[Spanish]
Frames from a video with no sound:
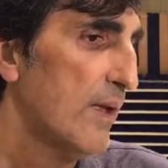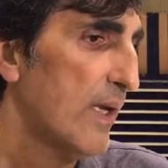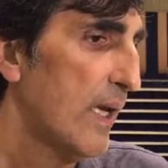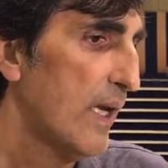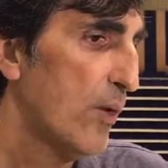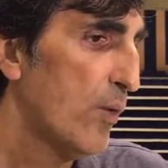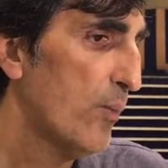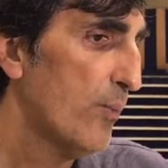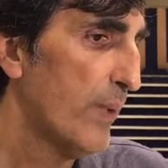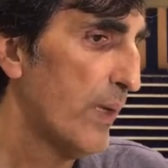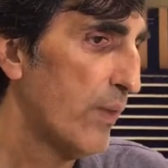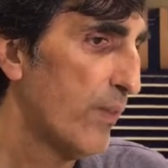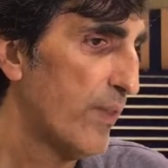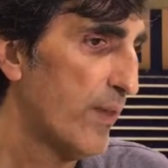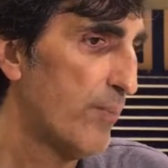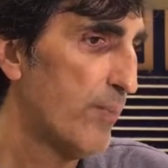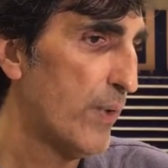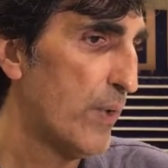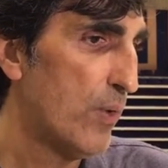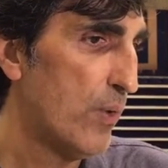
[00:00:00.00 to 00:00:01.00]
Es un
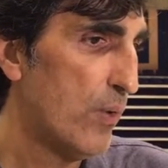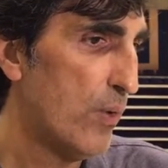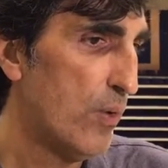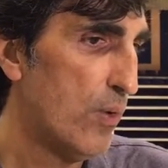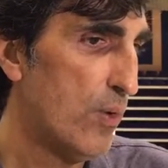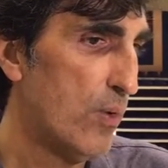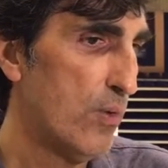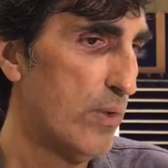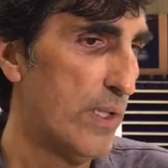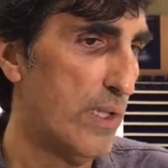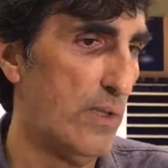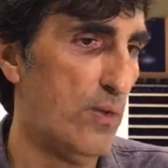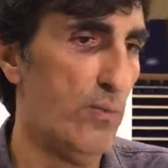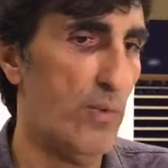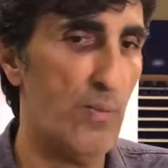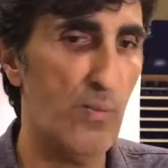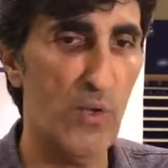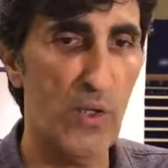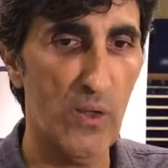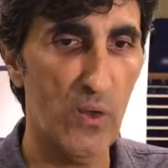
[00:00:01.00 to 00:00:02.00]
principio que lo
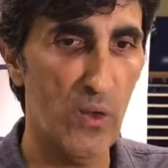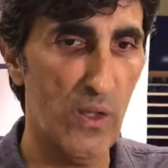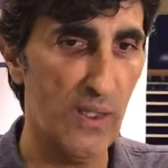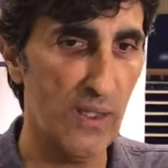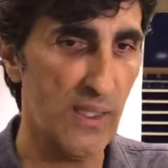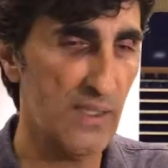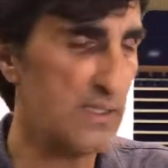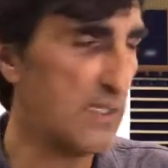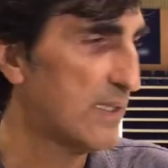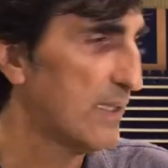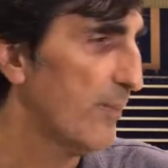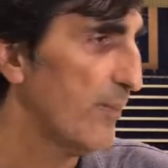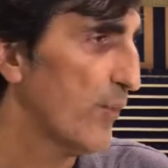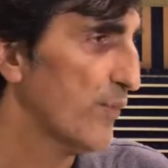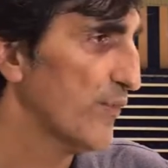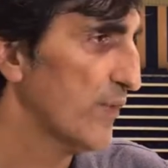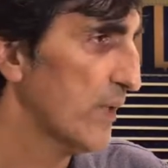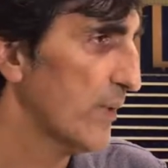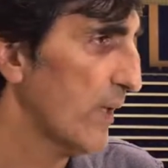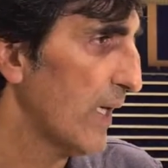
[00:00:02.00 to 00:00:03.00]
mismo que coger rachitas
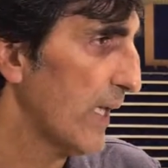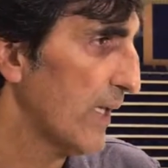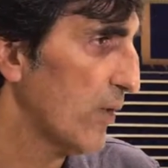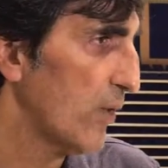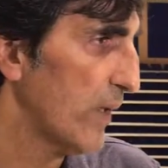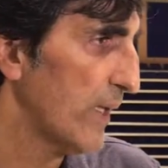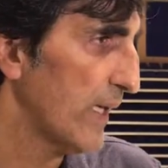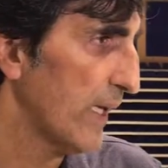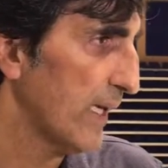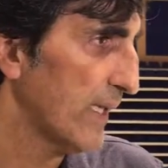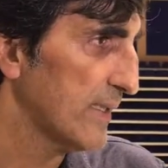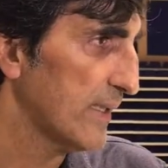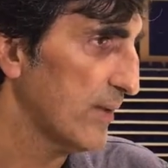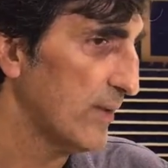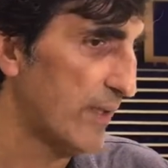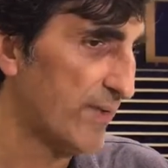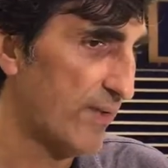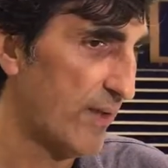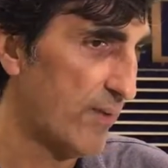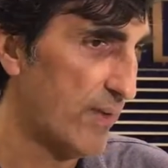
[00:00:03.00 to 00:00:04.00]
positivas, las coges
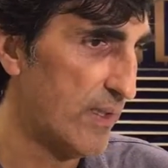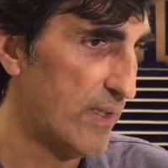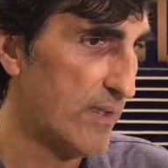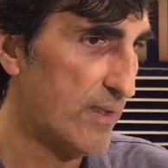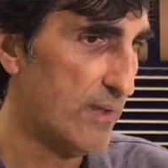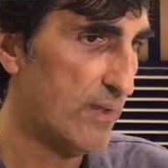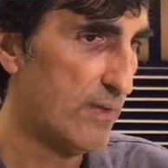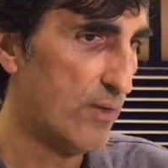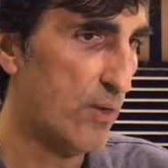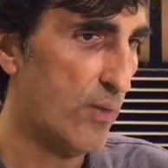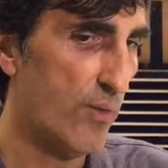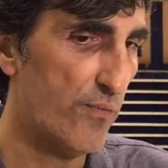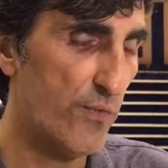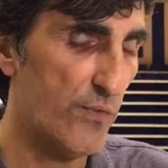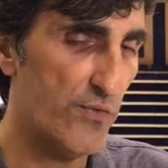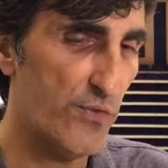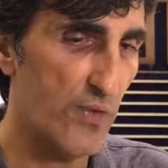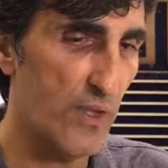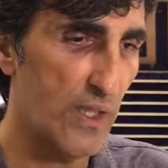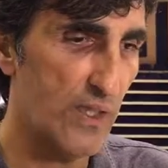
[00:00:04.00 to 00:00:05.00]
negativas, sabéis cómo
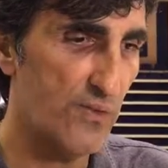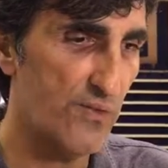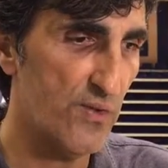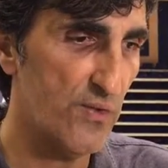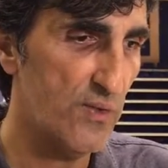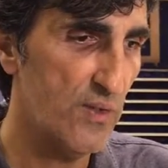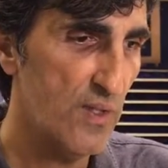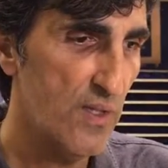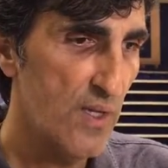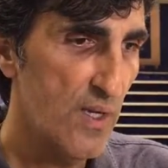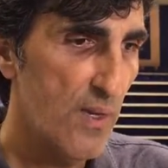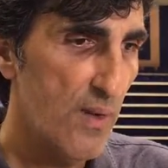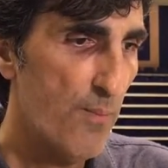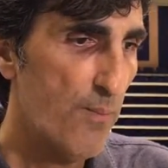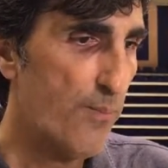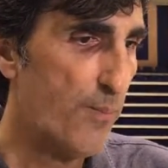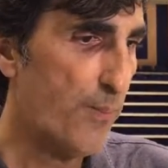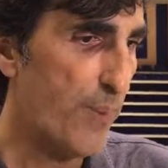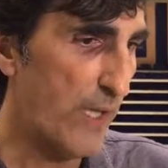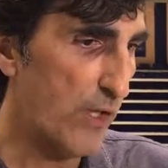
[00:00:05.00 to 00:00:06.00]
funciona esto,
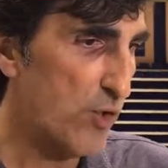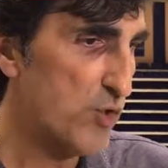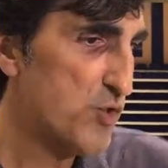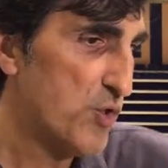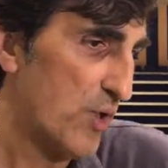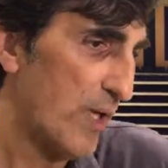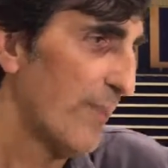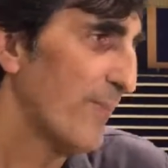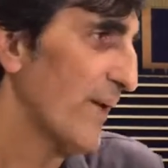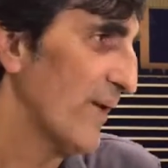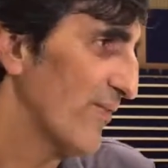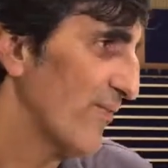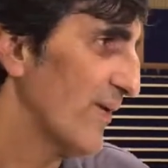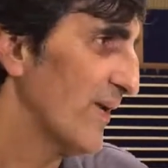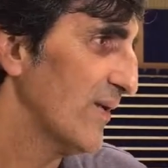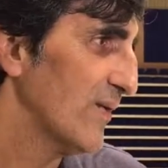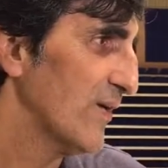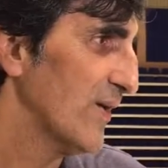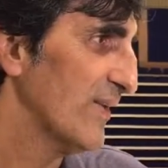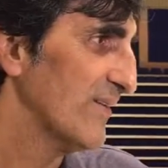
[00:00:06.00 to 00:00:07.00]
pero yo la
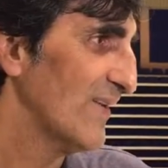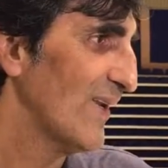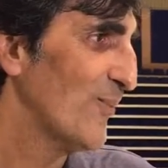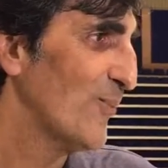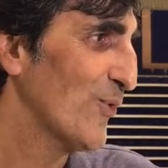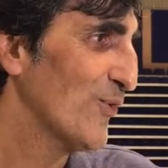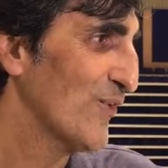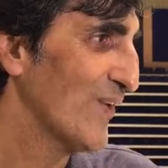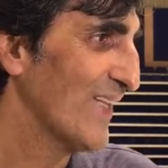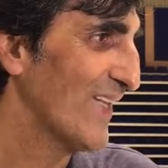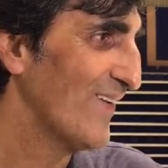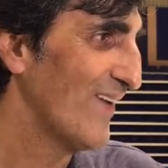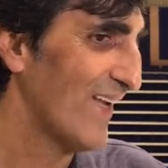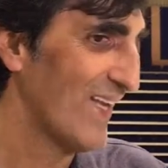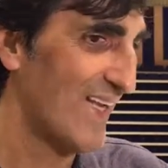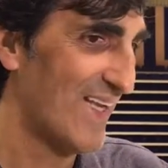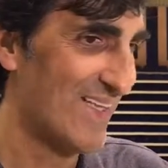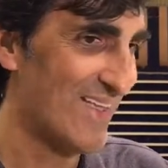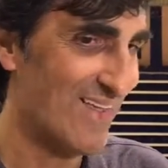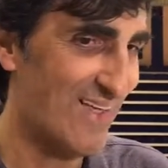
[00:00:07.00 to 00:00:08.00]
prefiero que sea positiva
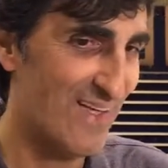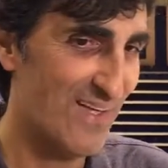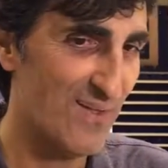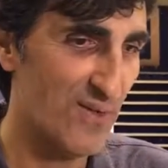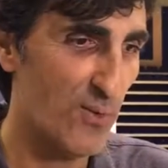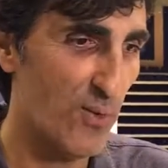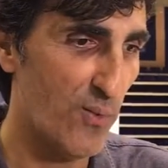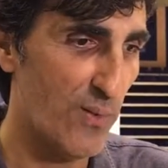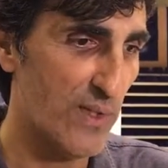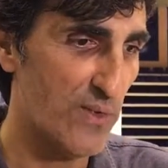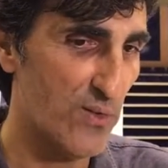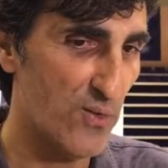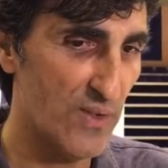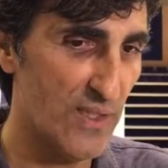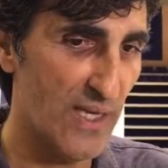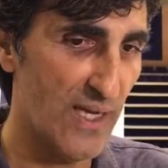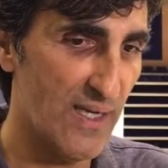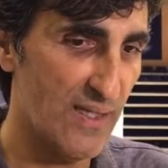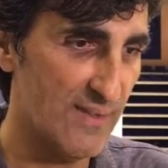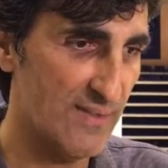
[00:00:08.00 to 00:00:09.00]
y que esté en este momento
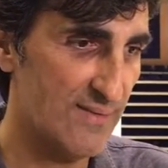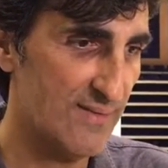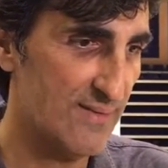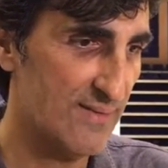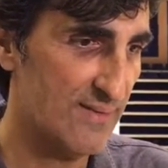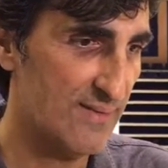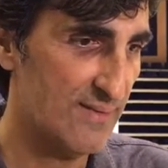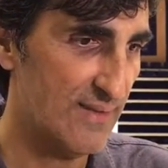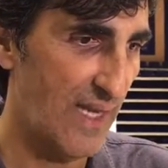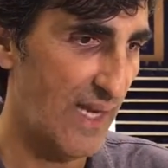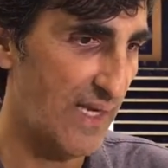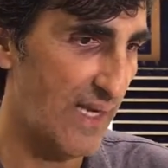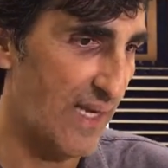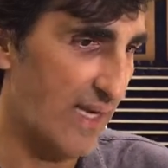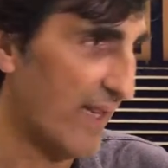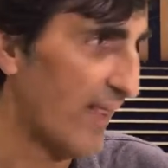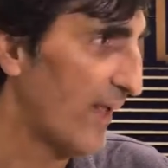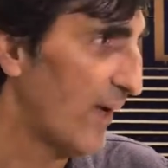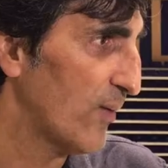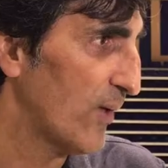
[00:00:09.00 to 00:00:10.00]
tan, tan
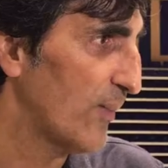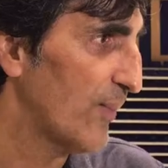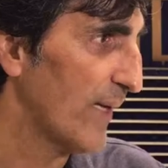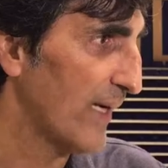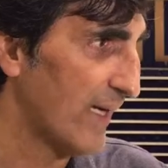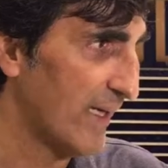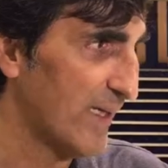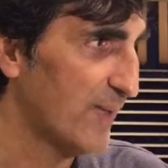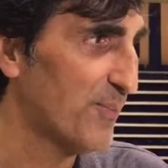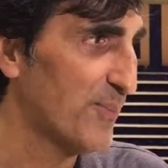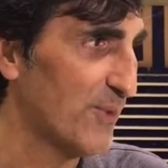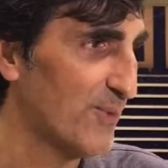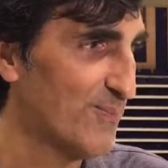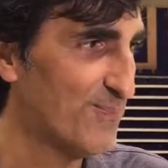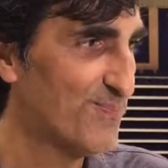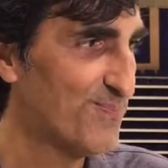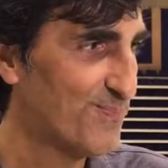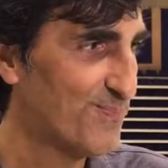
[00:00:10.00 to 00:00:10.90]
agradable para el equipo.